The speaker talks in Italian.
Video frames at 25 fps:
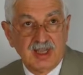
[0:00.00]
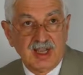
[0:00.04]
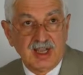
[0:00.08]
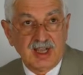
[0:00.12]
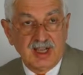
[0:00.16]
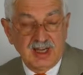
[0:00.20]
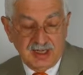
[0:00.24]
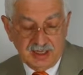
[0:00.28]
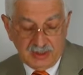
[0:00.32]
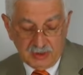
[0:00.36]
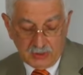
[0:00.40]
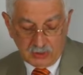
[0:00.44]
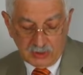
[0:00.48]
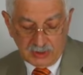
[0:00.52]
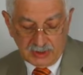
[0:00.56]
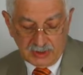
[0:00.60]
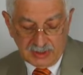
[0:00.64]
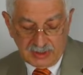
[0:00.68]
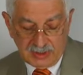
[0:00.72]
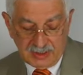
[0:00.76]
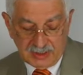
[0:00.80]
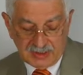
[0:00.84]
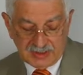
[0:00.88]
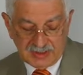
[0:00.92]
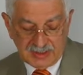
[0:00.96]
Alle
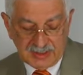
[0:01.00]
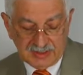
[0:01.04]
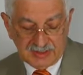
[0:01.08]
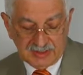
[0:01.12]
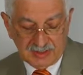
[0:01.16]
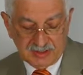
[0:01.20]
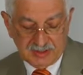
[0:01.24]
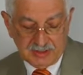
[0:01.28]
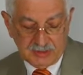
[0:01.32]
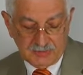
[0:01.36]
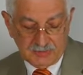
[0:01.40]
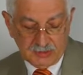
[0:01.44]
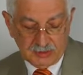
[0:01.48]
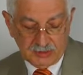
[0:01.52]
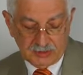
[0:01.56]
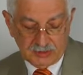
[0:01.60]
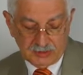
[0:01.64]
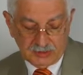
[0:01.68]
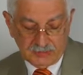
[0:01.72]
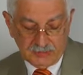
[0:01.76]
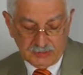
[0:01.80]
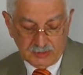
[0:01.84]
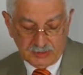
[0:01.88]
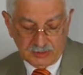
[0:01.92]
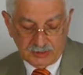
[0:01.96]
urne dateci il
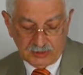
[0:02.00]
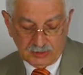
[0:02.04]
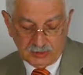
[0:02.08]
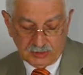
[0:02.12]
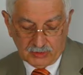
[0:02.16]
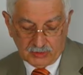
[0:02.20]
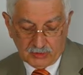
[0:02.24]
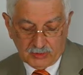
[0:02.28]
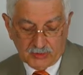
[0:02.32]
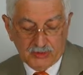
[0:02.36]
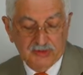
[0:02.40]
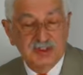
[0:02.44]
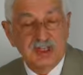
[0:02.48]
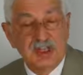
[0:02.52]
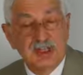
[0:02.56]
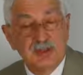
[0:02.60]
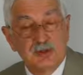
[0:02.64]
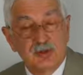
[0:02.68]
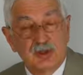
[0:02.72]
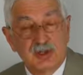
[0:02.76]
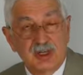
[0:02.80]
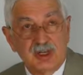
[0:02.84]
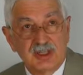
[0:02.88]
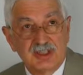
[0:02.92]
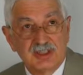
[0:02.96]
vostro voto,
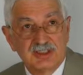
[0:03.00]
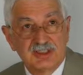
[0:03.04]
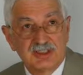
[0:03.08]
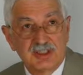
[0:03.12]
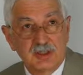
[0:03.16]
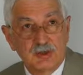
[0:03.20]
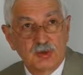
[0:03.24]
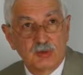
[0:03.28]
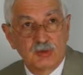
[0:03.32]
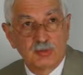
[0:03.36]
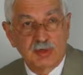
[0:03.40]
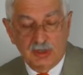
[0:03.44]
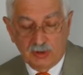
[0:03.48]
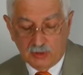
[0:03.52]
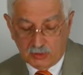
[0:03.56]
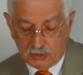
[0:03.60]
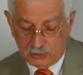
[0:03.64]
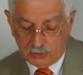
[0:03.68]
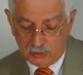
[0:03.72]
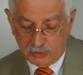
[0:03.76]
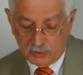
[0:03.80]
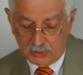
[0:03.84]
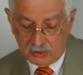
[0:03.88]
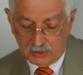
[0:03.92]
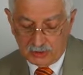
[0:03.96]
crociando la lista numero
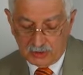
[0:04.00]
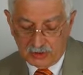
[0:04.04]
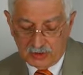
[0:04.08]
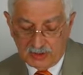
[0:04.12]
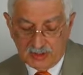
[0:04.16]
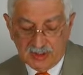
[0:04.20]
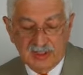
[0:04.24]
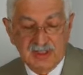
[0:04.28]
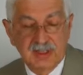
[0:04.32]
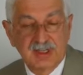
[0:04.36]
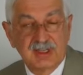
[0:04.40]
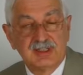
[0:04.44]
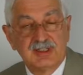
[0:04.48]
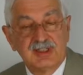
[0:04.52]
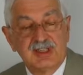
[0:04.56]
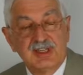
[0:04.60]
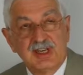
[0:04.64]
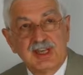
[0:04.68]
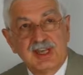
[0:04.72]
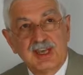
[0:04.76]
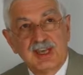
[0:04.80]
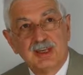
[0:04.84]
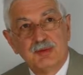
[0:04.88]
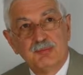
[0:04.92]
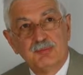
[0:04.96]
1,
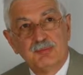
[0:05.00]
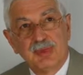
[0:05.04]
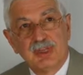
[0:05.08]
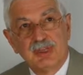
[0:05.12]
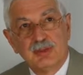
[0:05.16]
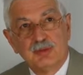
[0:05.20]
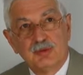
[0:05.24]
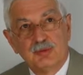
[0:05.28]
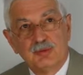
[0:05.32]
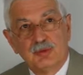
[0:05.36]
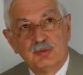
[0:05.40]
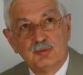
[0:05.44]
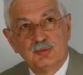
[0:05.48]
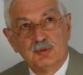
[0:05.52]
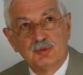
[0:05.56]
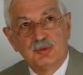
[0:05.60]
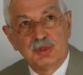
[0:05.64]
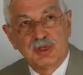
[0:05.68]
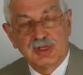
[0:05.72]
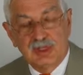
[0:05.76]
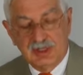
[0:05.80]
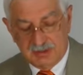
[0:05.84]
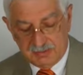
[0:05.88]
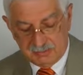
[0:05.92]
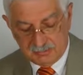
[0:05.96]
Gattinare Impegno
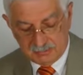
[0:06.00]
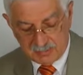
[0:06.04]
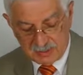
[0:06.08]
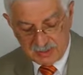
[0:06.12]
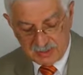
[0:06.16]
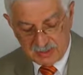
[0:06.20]
Comune